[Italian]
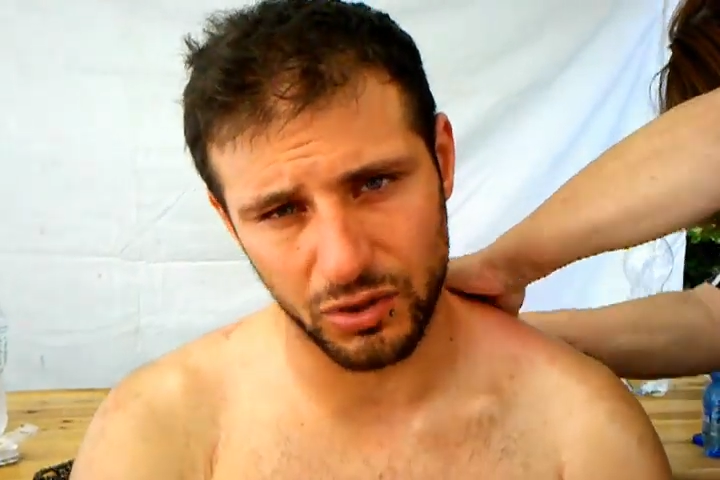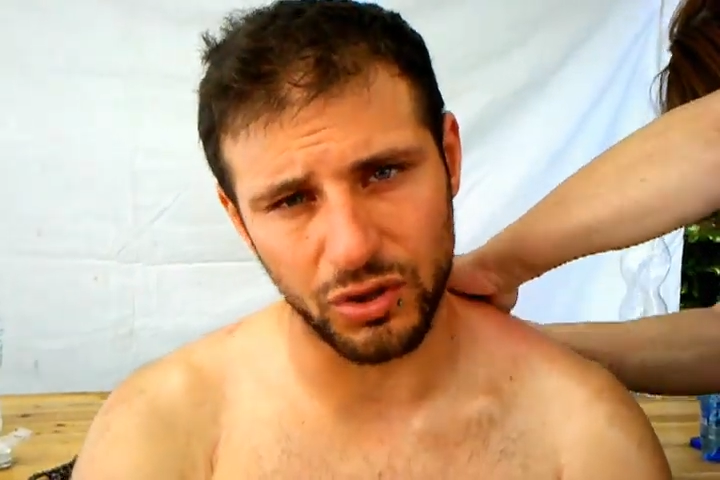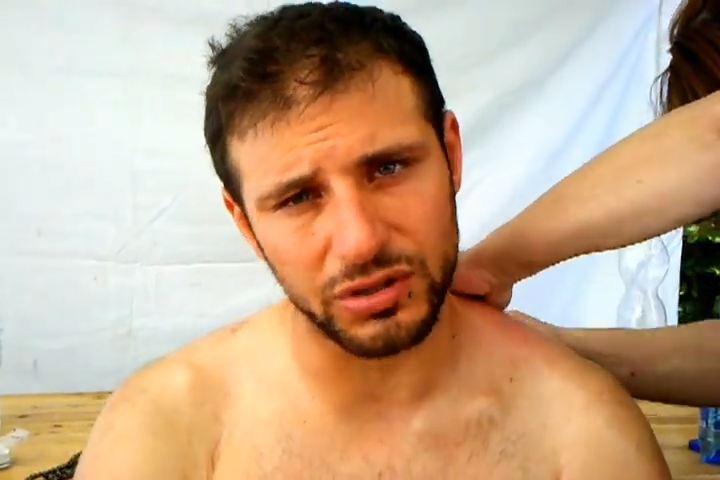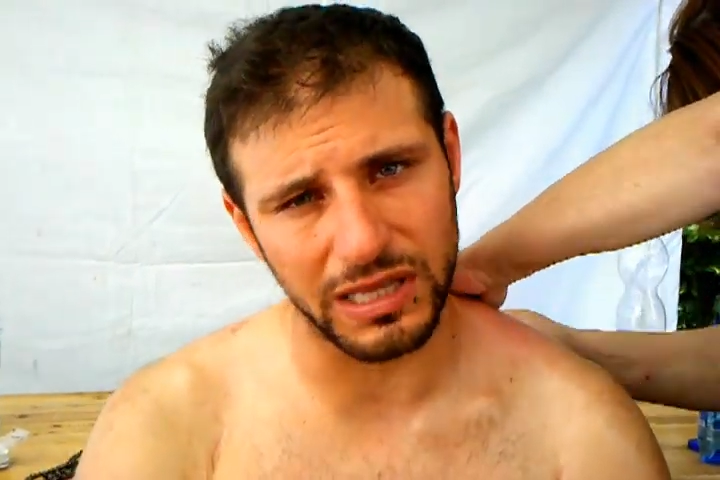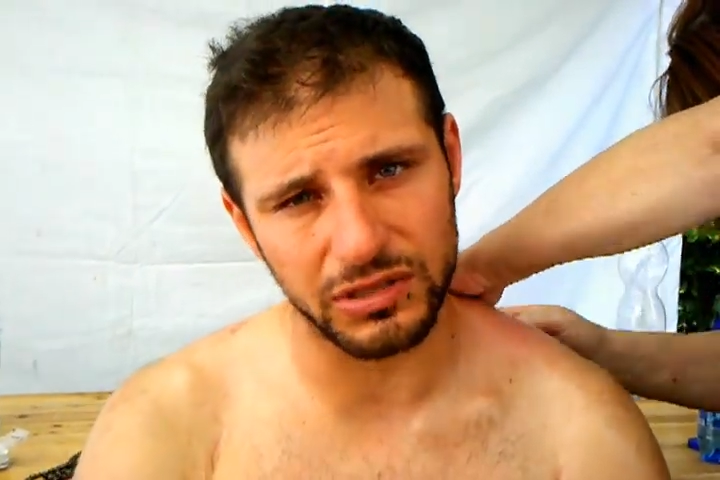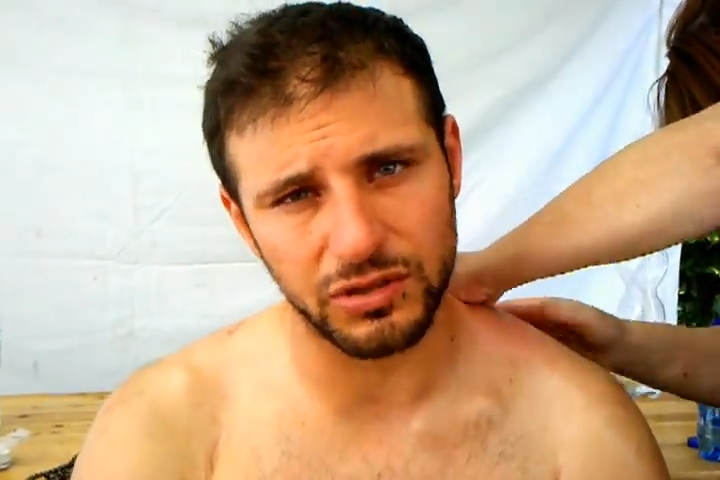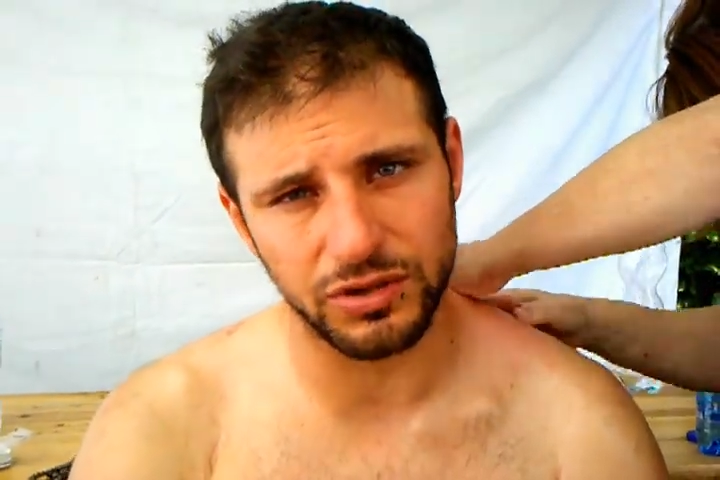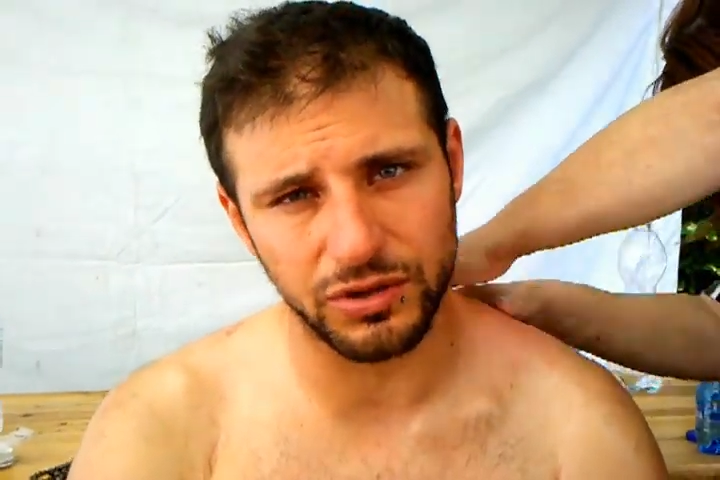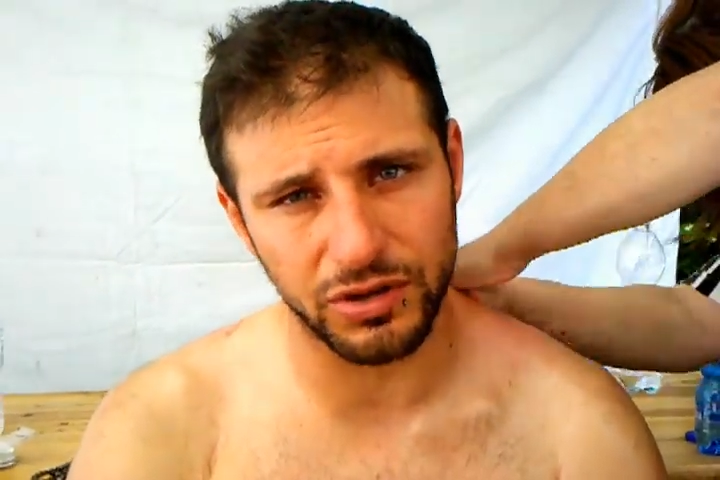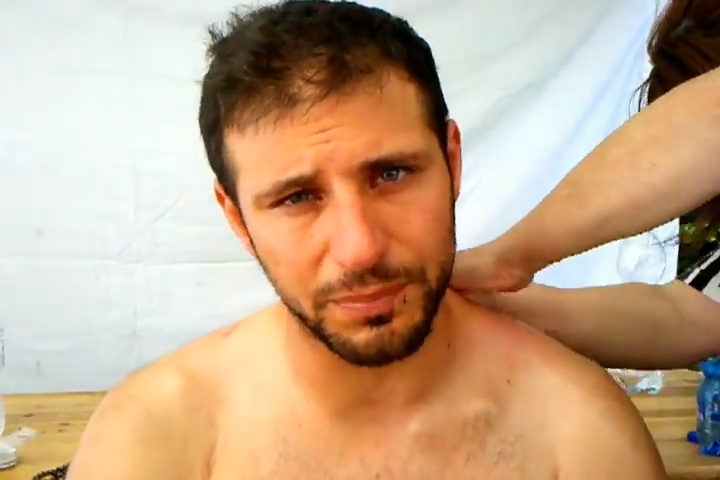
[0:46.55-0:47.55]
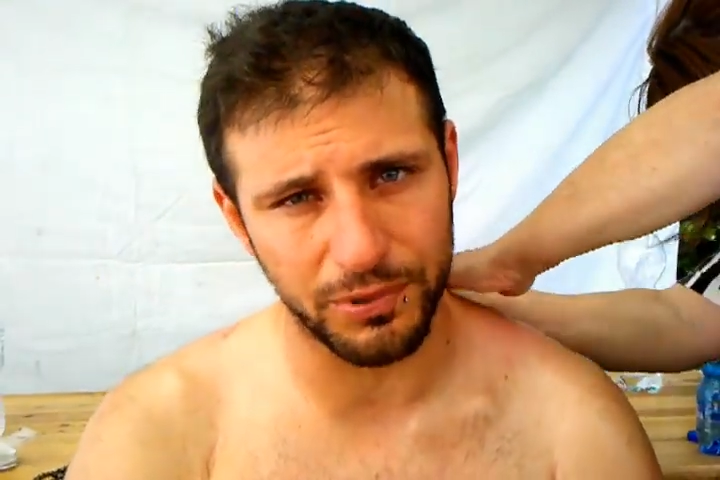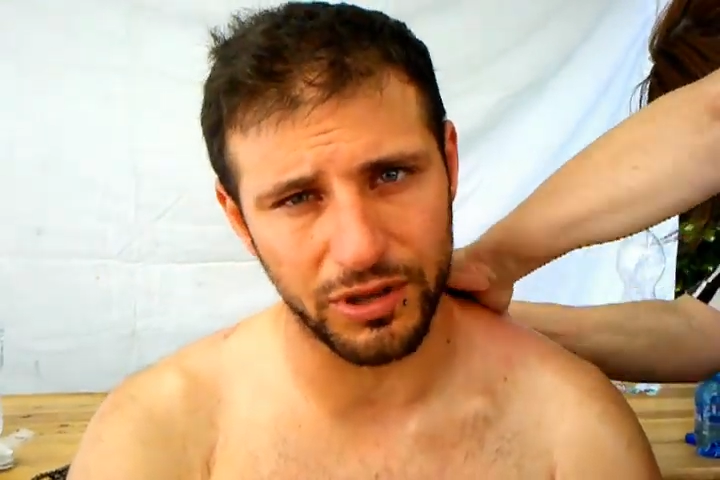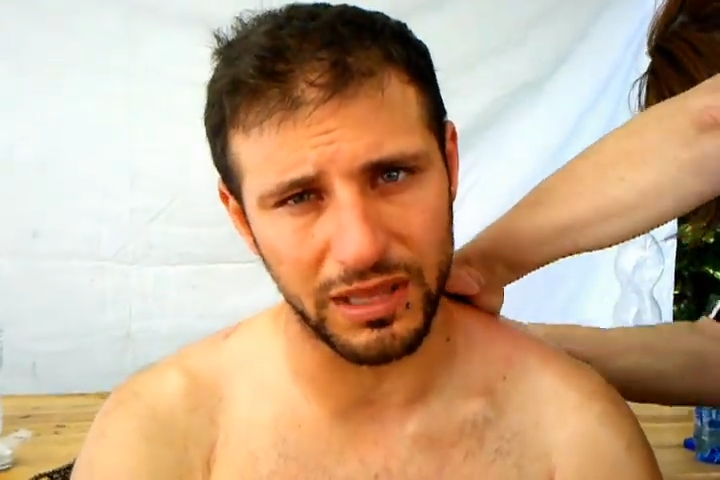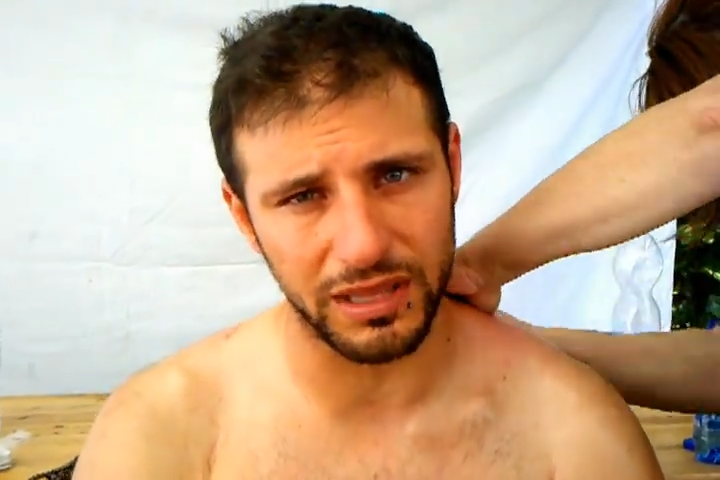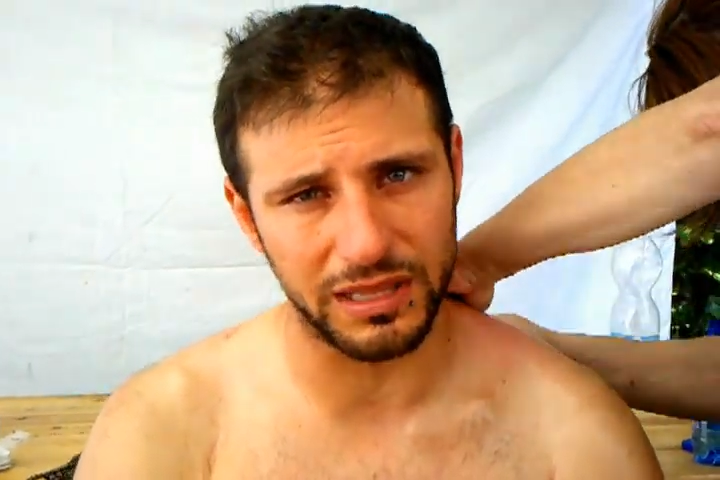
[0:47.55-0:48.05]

non ho tanto dolore e poi